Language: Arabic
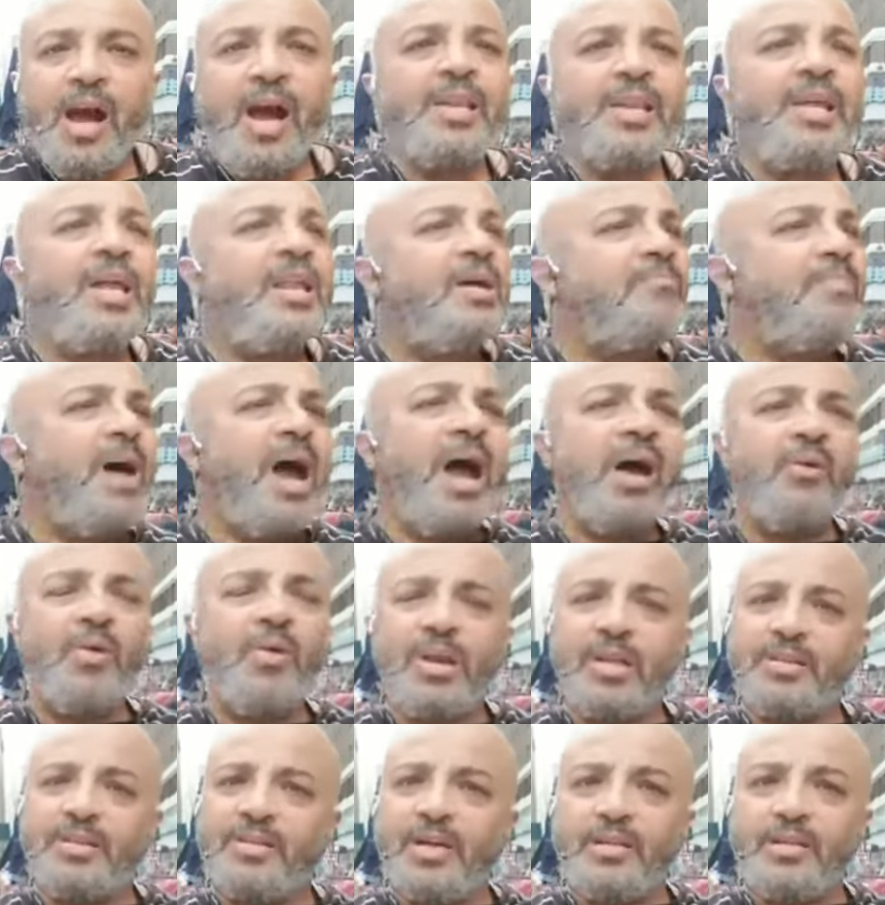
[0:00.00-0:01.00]
انا لا مع
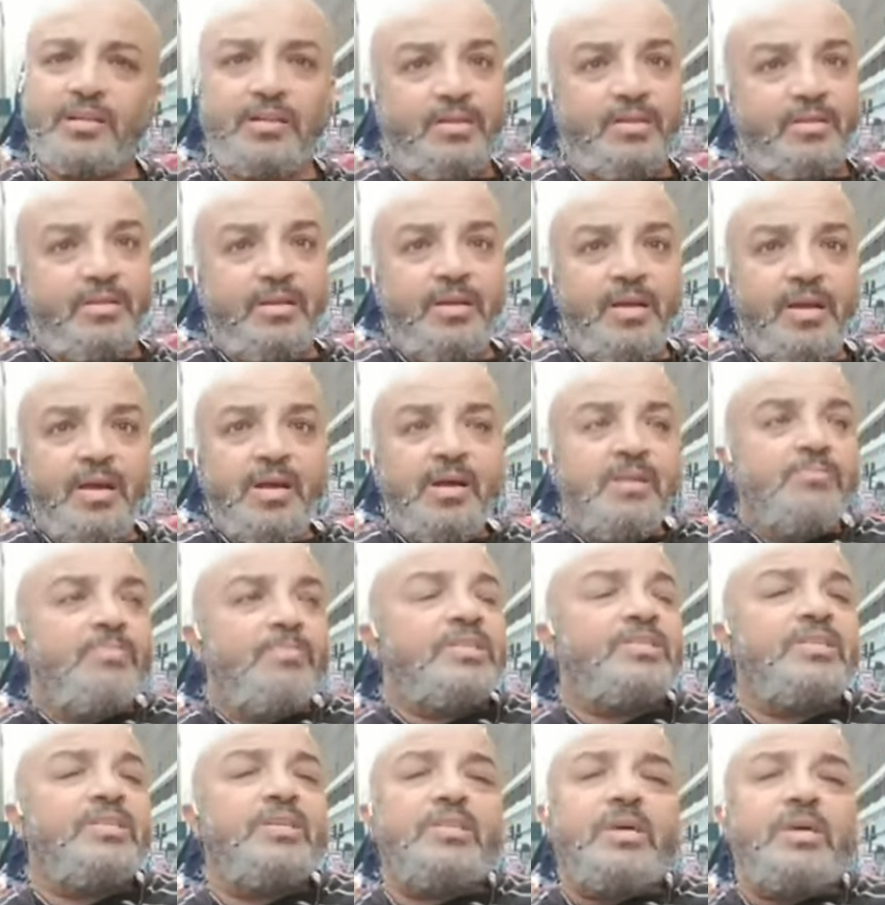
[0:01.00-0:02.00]
ولا ضد
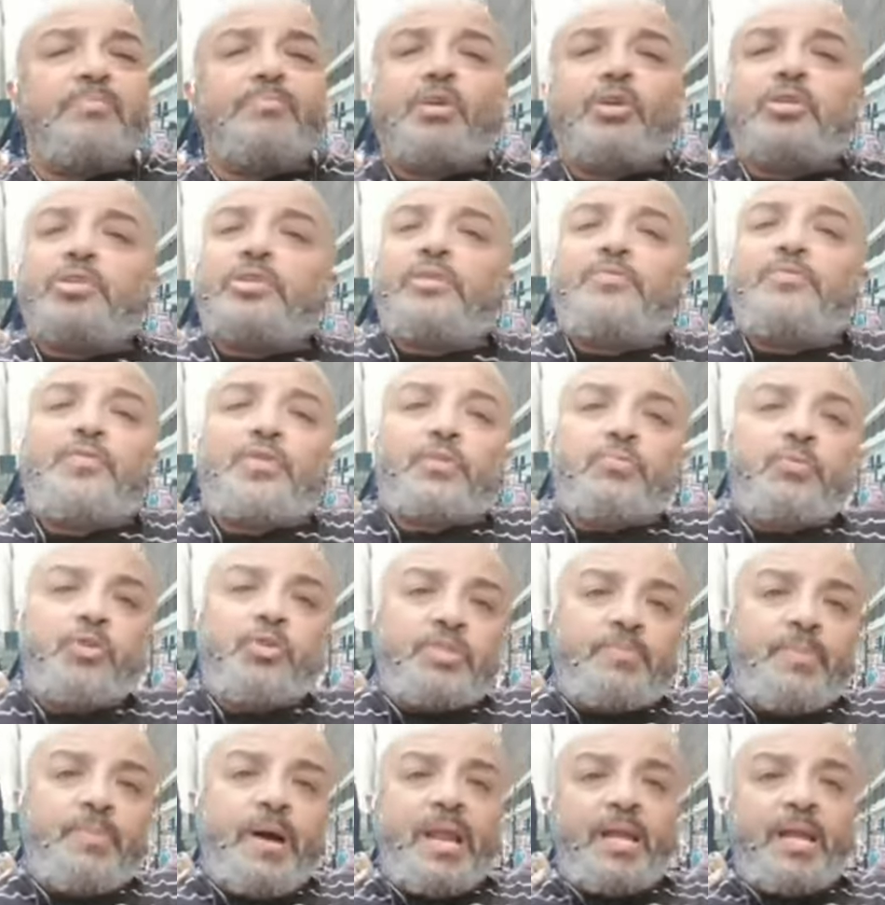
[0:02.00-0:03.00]
بس انت بتشتم في
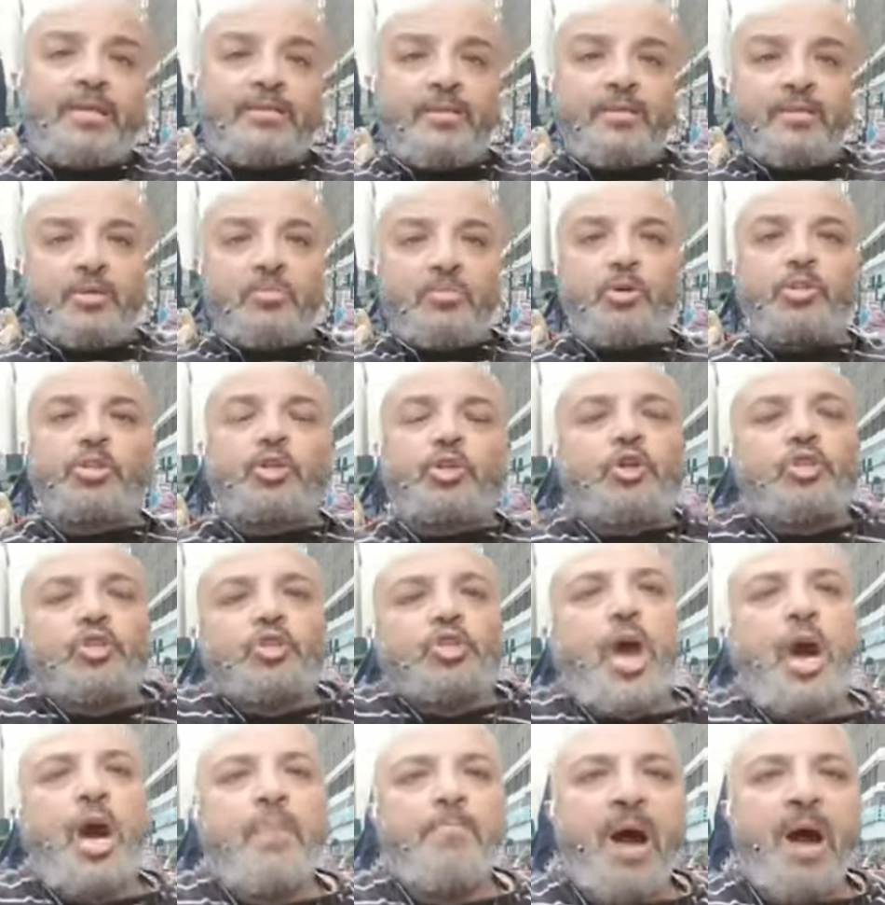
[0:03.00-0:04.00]
رموز بلدي رموز
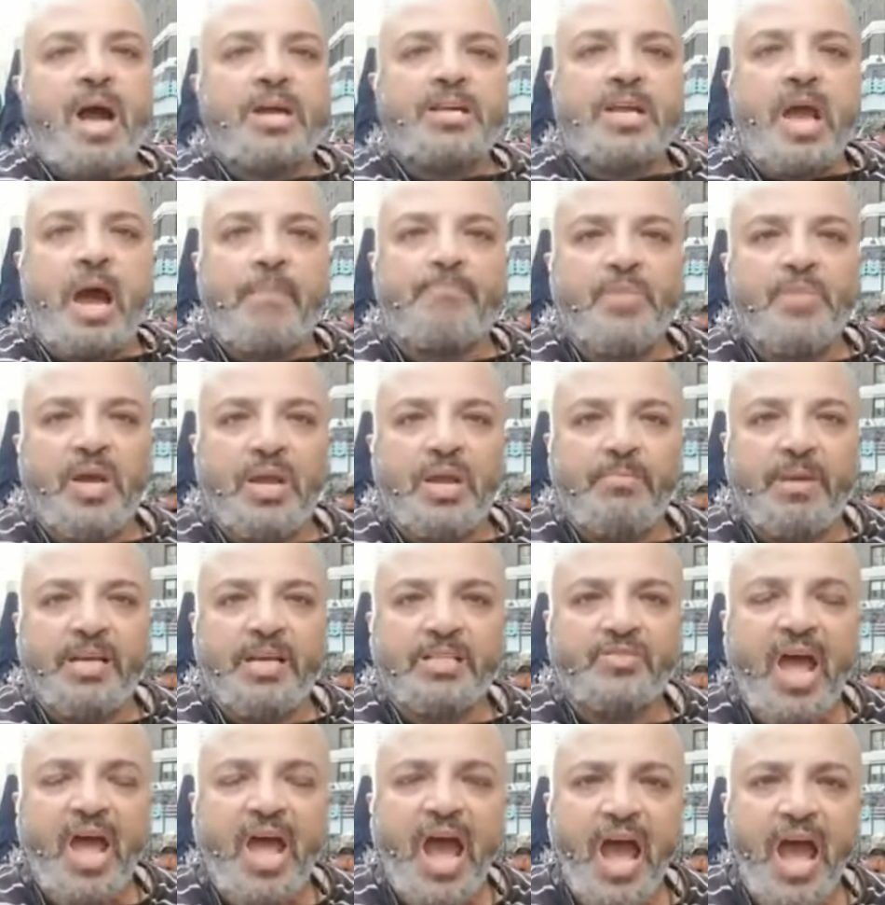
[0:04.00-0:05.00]
قص يا ابن
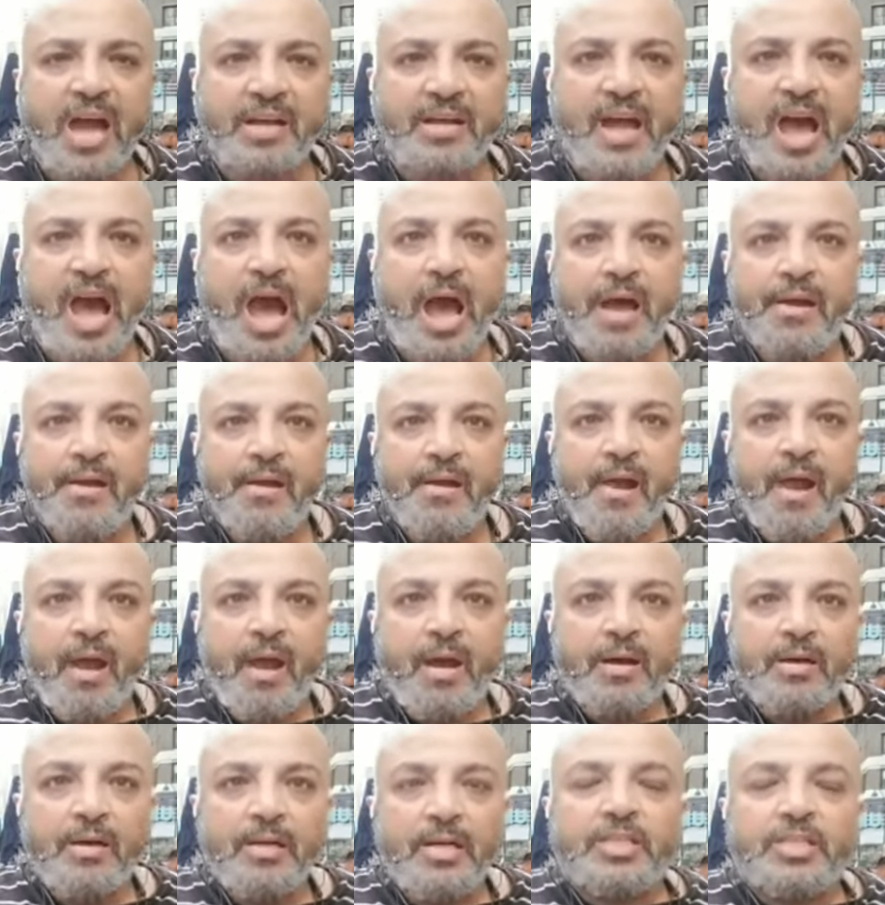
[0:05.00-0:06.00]
المتناكه
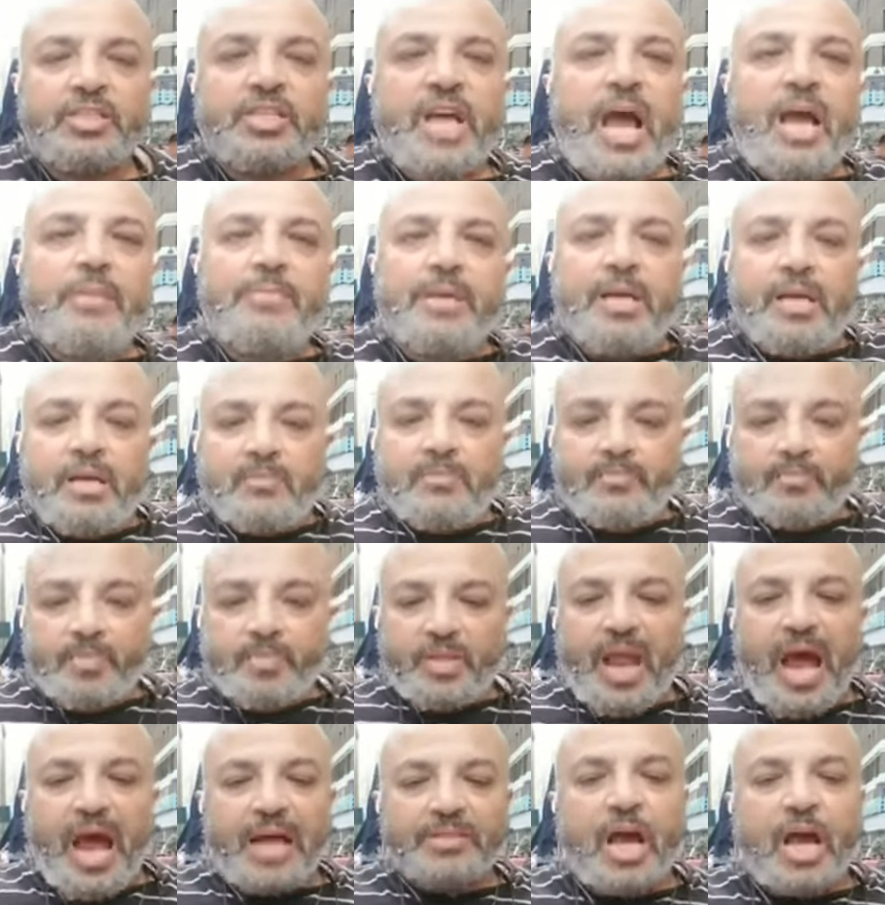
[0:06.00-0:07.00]
يا الزعيم
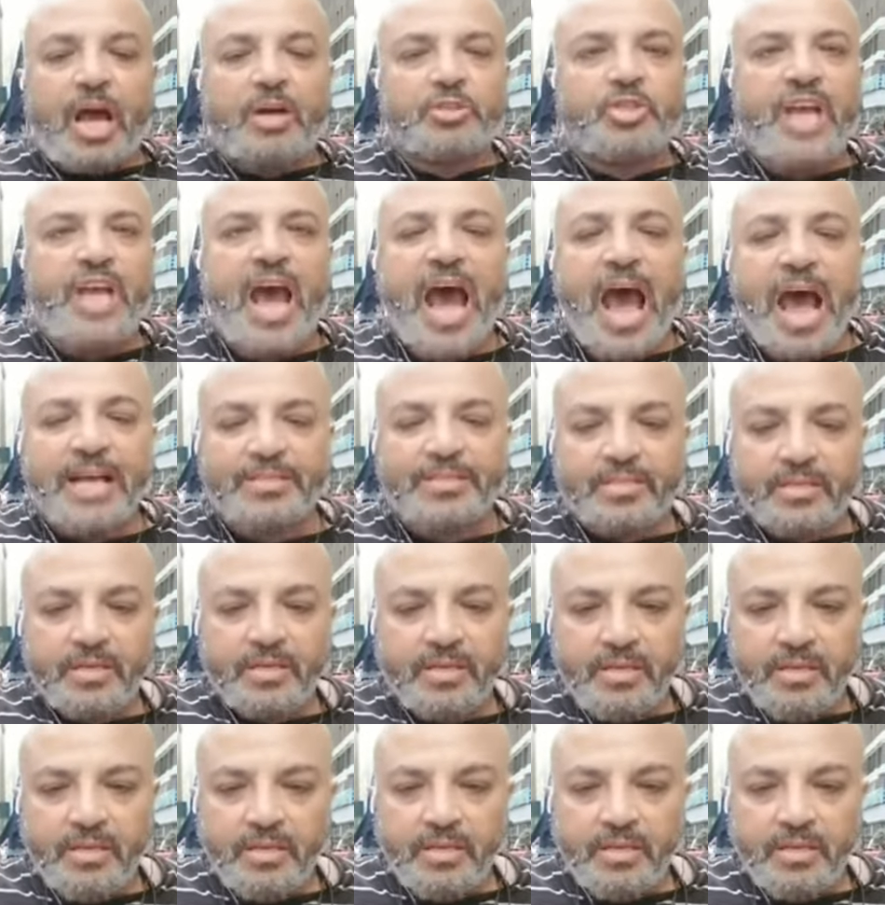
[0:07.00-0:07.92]
لحظه يا استاذ